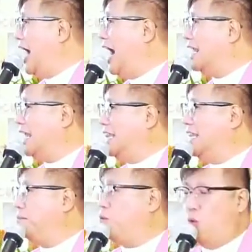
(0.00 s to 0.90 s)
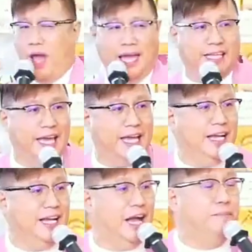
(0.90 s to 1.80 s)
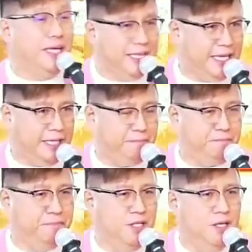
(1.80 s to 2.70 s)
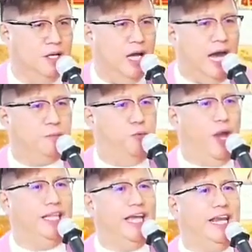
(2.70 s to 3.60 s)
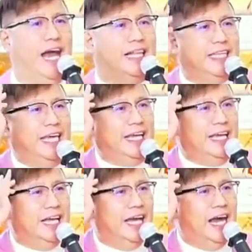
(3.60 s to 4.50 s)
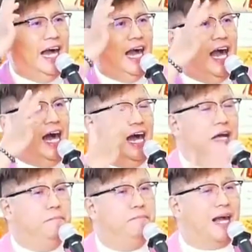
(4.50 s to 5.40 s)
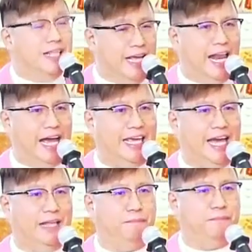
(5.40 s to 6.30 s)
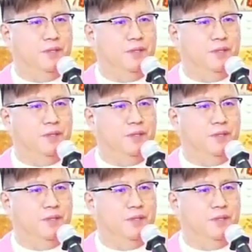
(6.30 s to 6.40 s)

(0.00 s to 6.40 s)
aral na pwedeng gamitin. At pwede nating a pagnilayan.